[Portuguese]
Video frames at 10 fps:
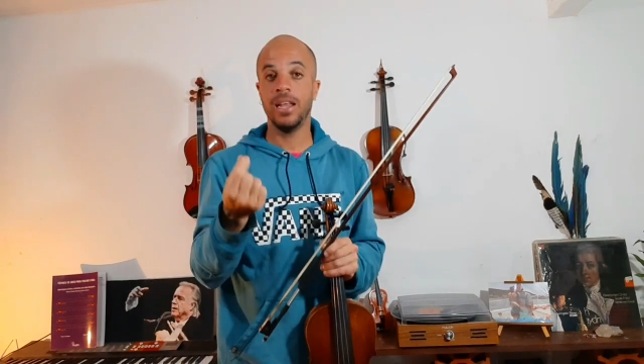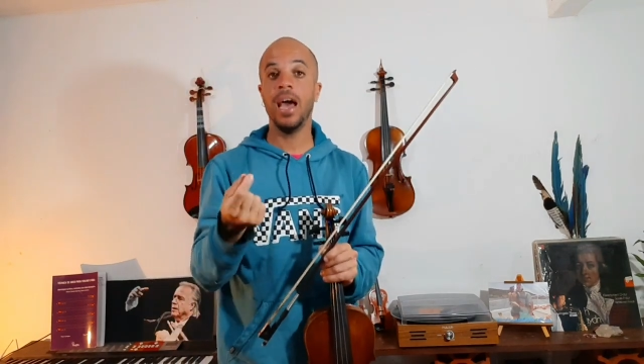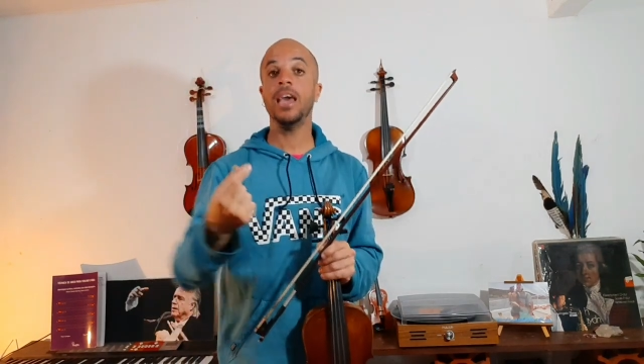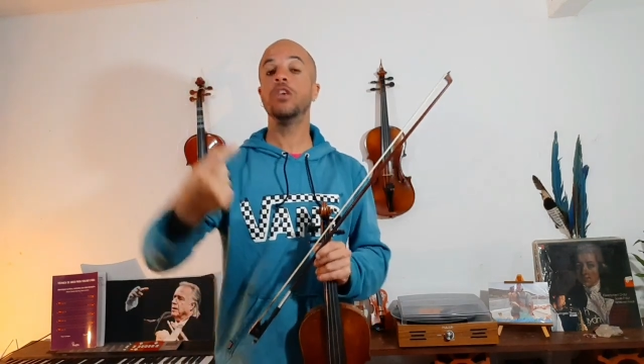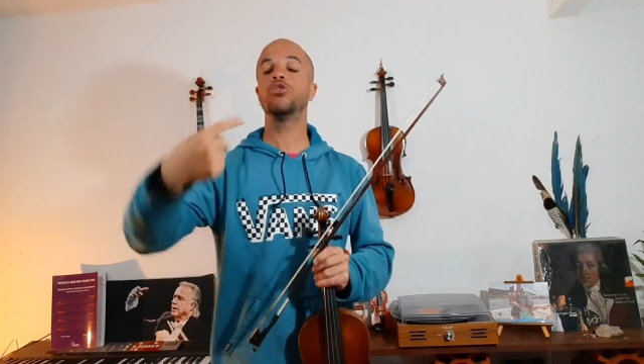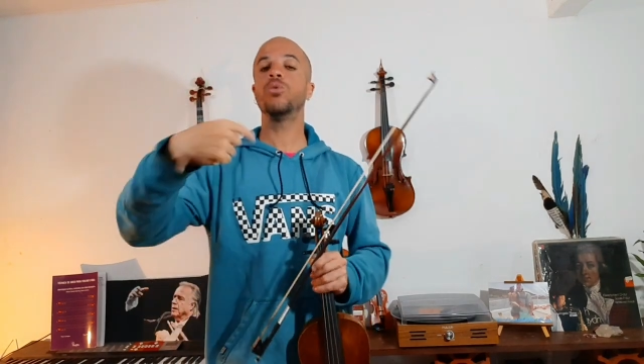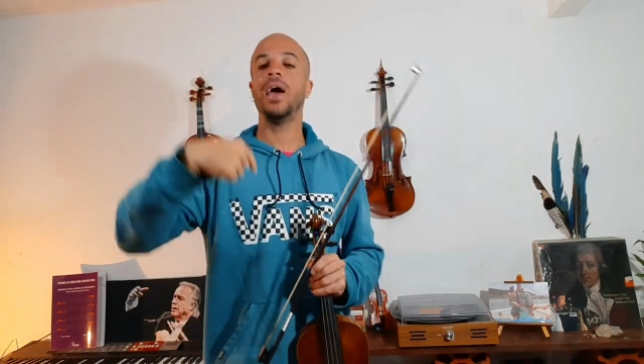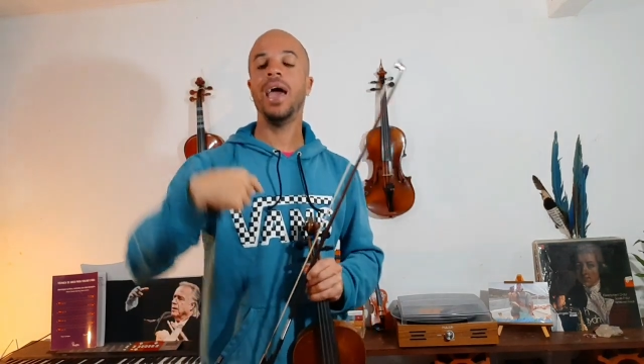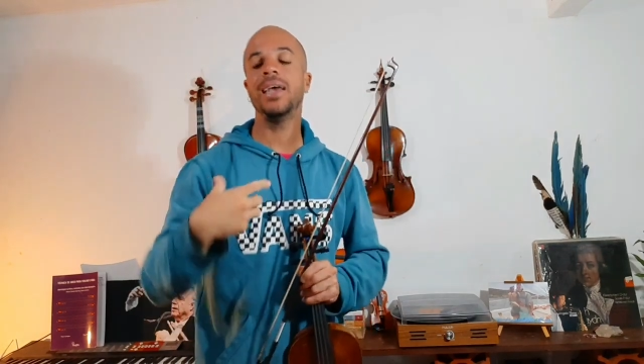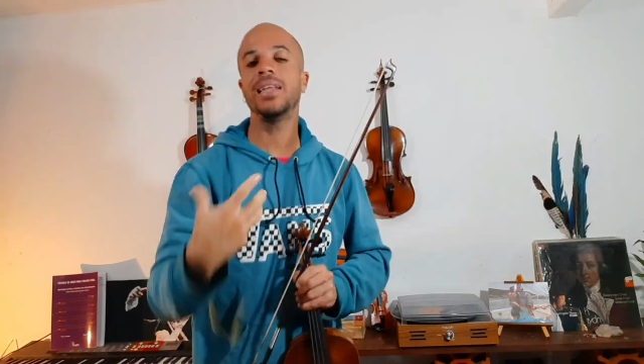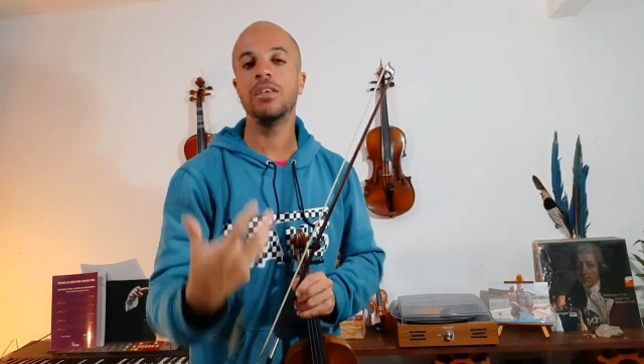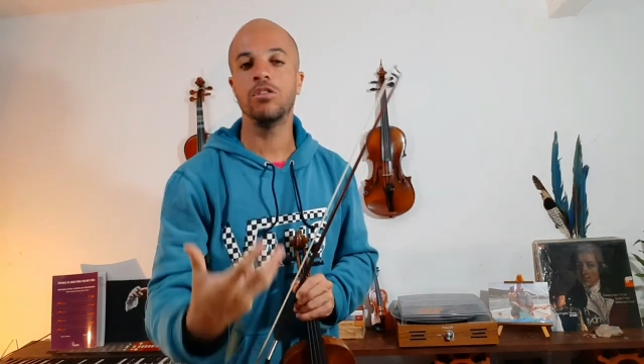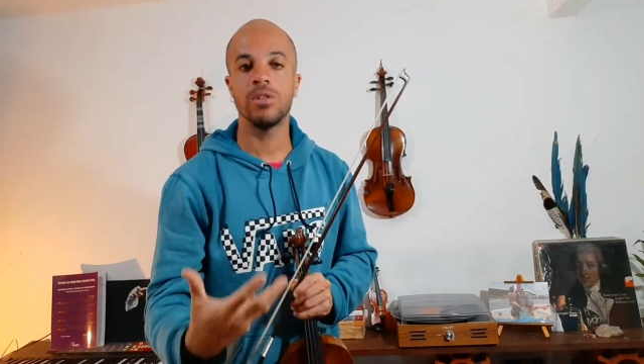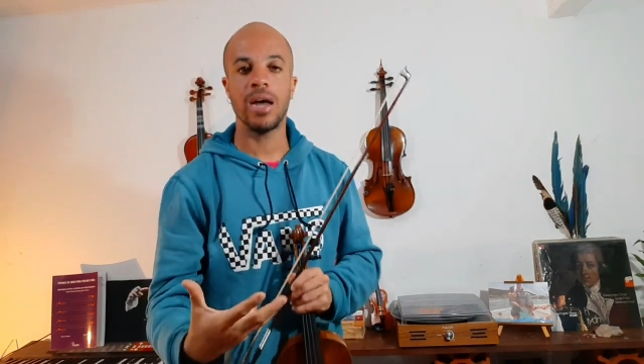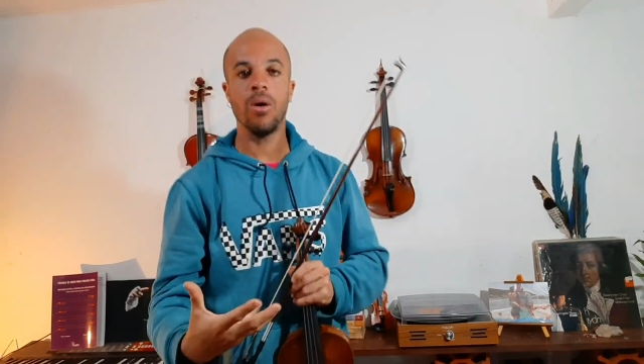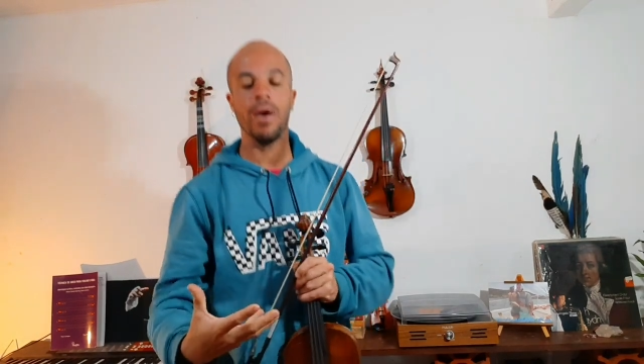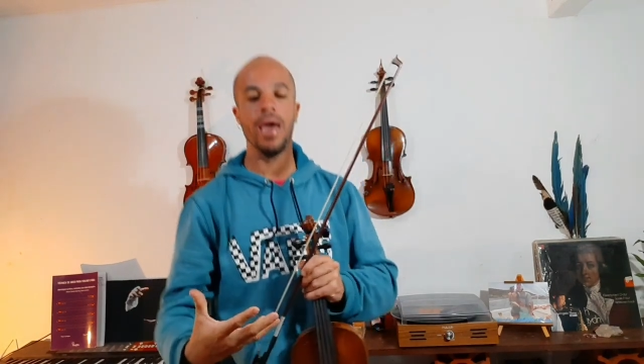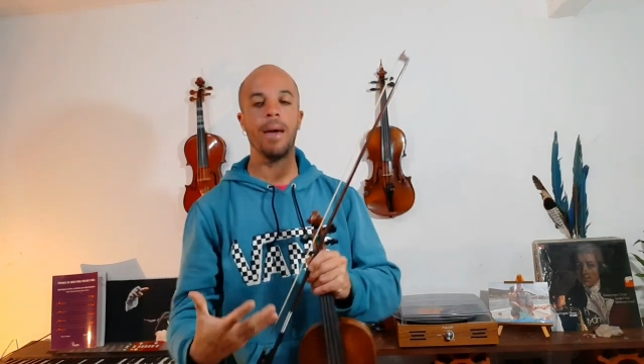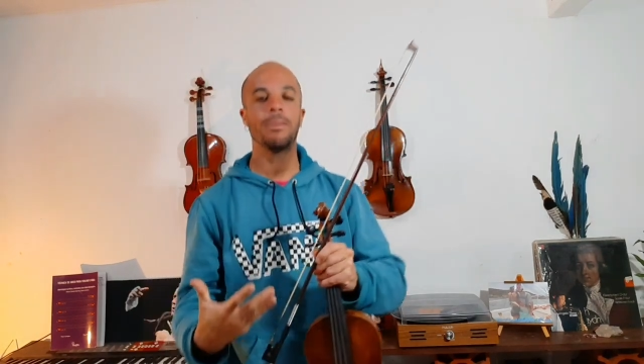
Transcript: né? Isso é intencional, é